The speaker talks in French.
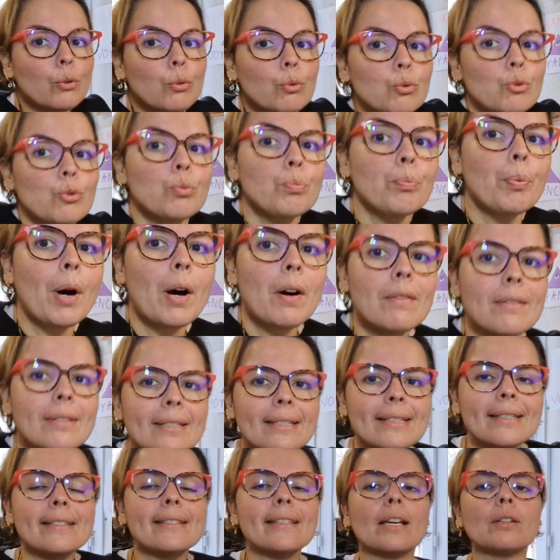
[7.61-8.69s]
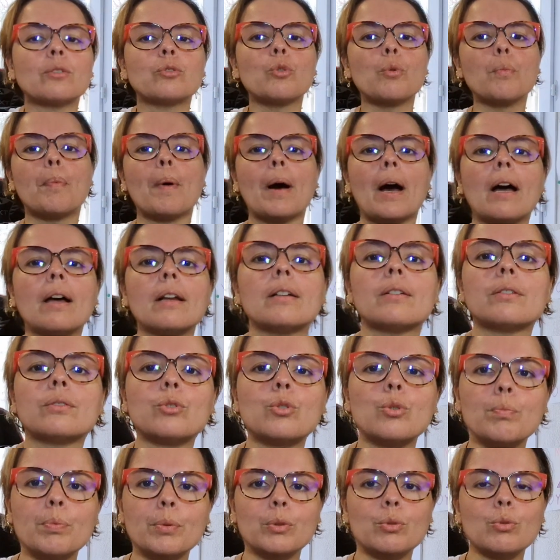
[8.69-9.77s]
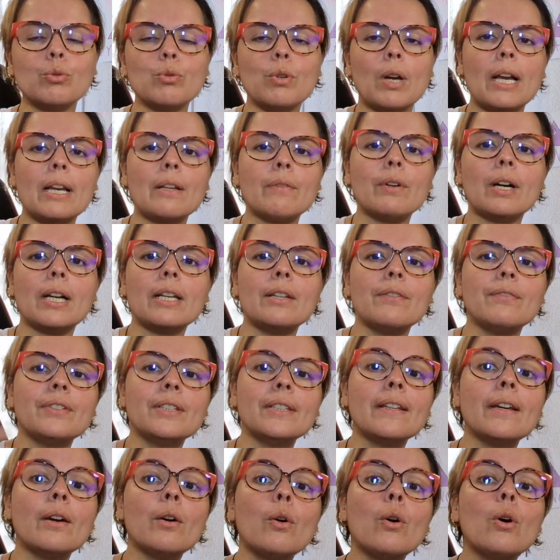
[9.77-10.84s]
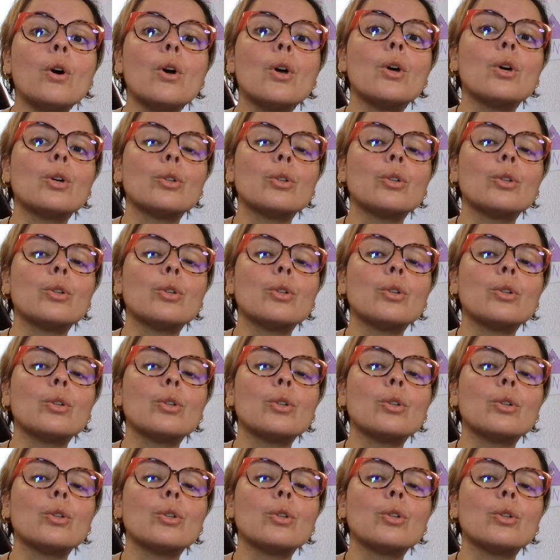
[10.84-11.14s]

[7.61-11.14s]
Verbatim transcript: donc tu prends si ça te parle, tu peux toujours aller voir les vidéos